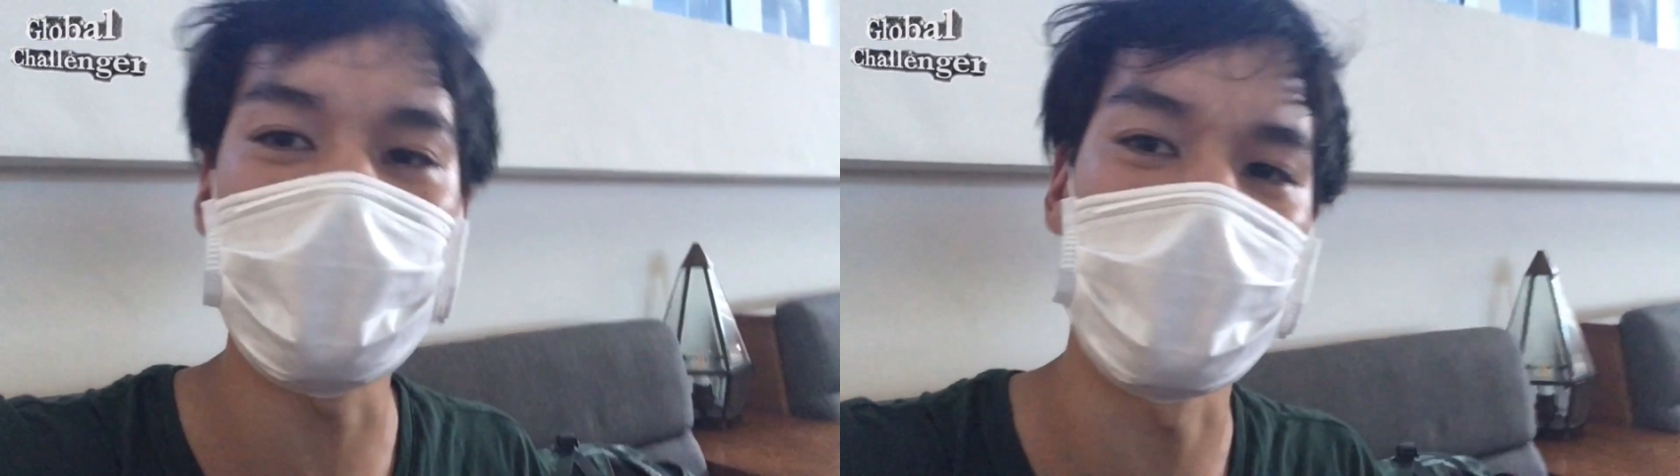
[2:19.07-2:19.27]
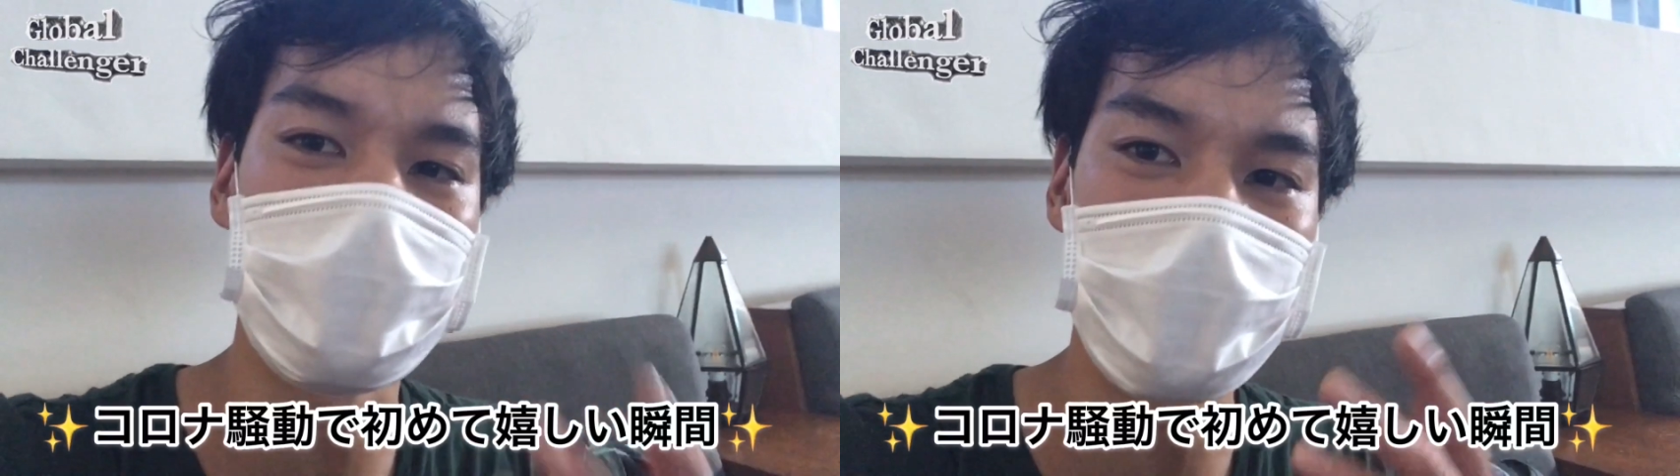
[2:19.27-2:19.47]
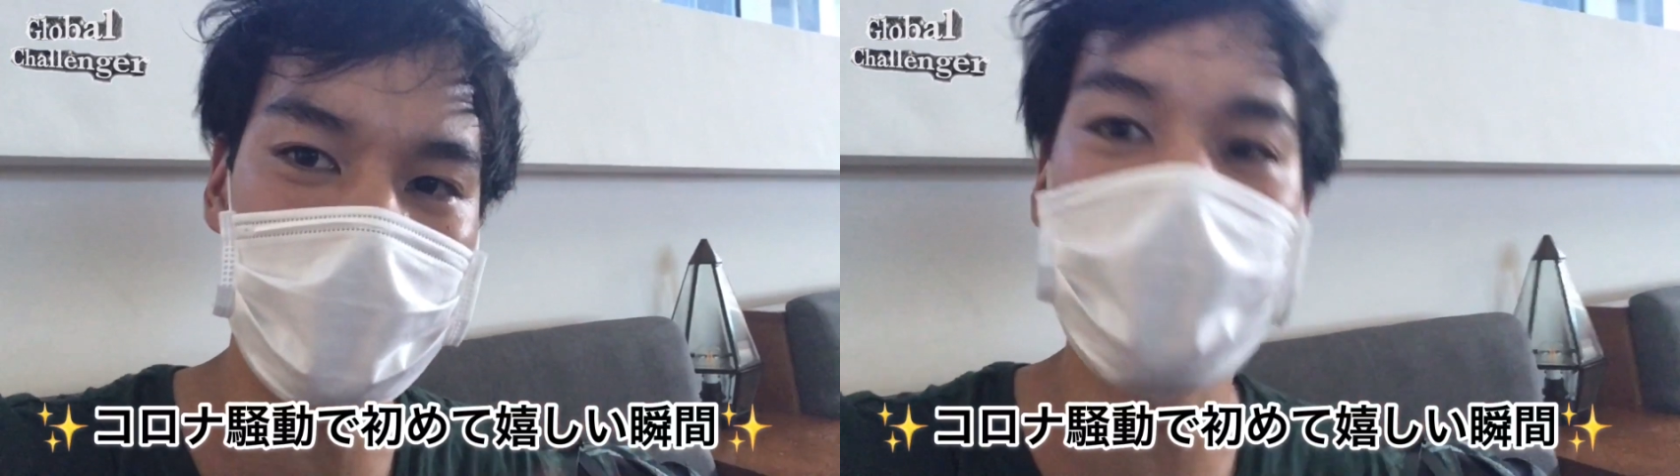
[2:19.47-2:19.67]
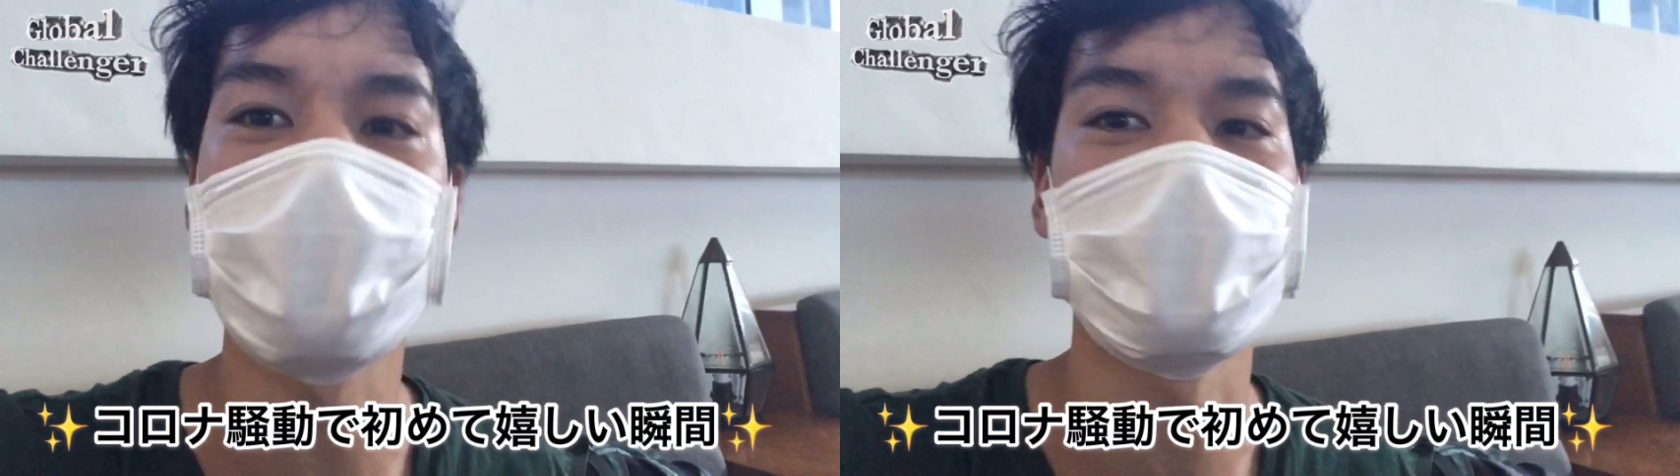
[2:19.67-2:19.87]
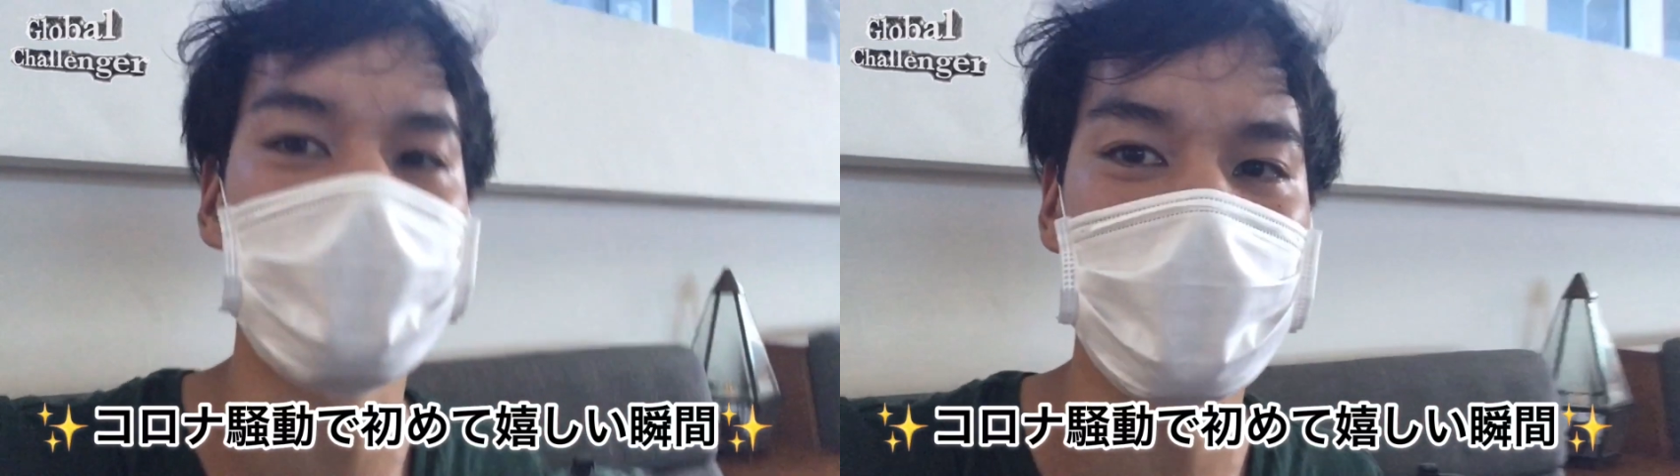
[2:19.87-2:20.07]
やばく
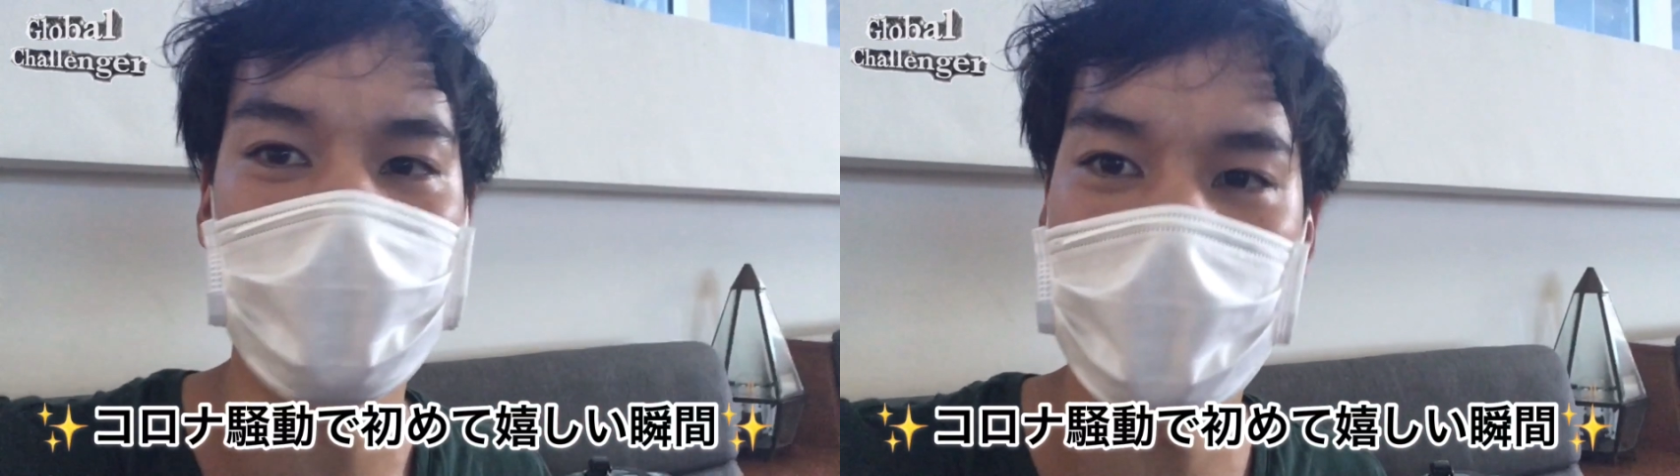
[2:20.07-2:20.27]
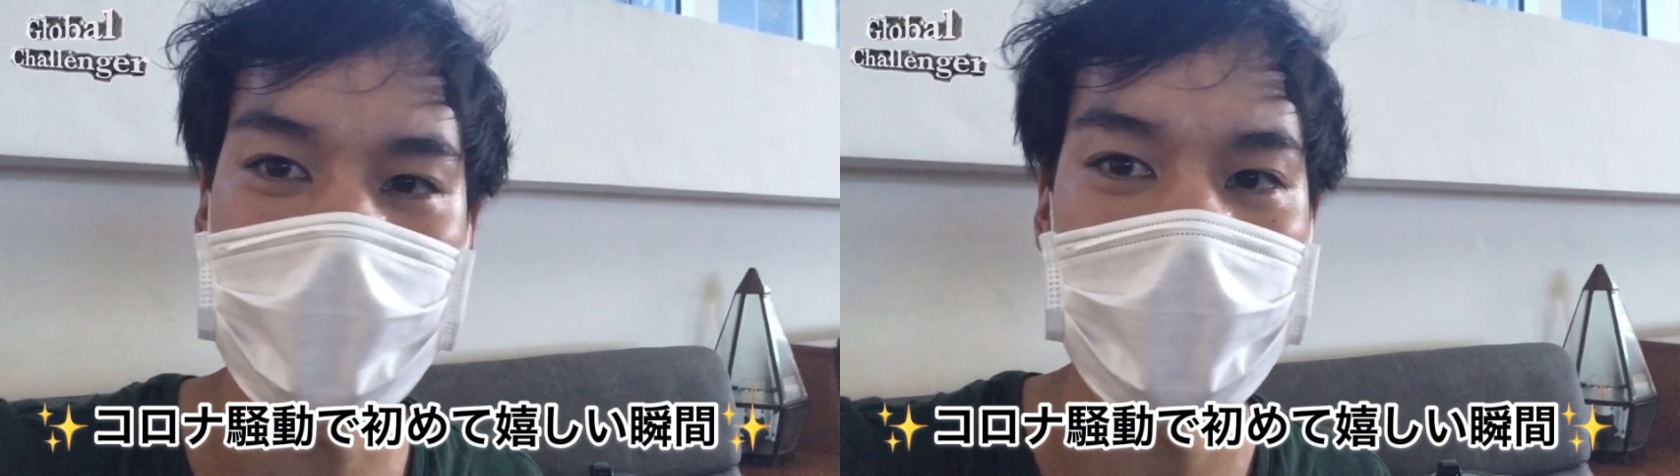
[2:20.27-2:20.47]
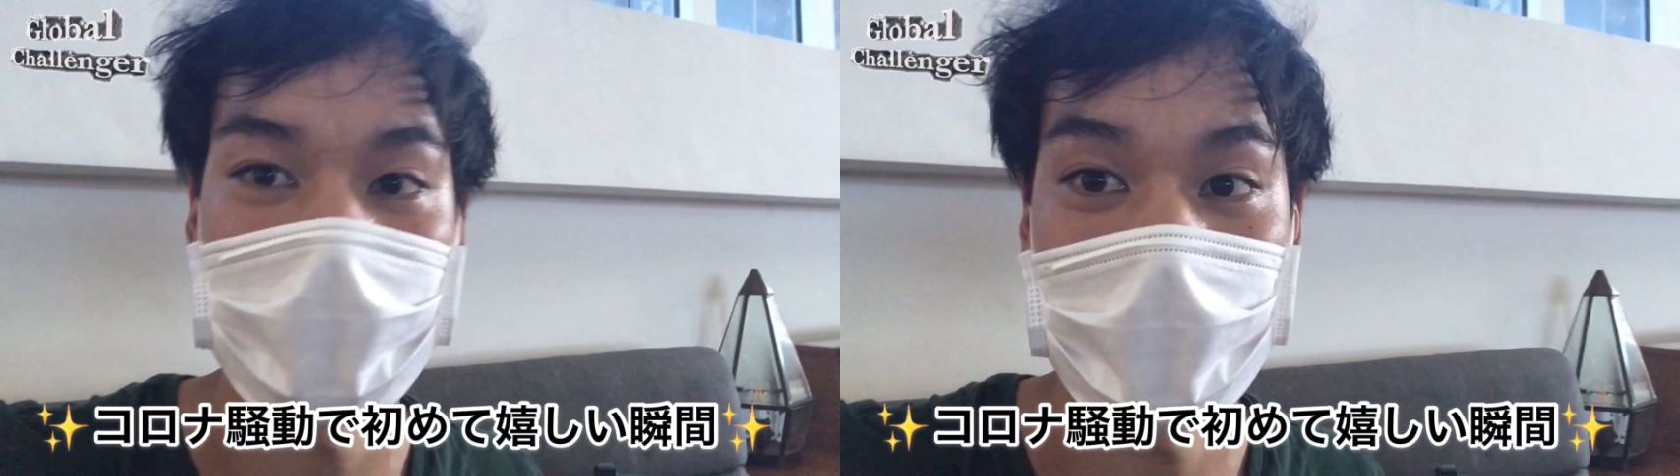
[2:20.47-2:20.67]
ないです？